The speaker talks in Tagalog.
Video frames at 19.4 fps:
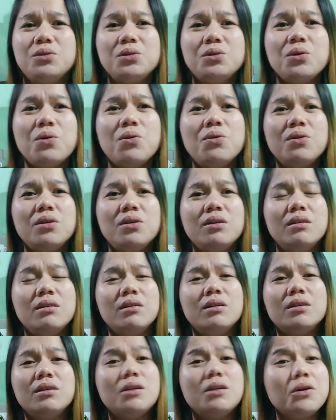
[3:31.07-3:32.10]
So,
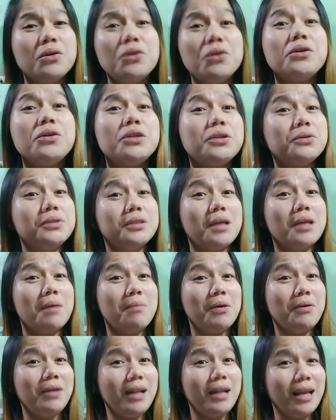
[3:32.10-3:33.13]
na-curious
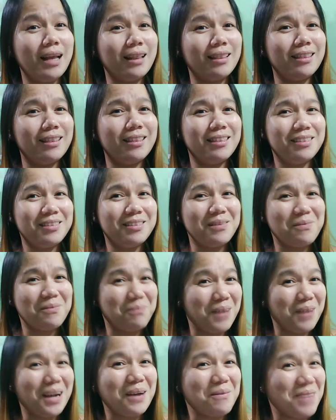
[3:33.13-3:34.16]
kami ulit.
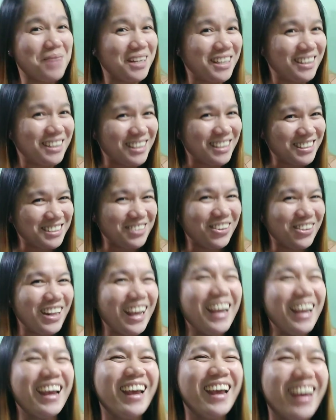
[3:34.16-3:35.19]
Pagka marites ulit,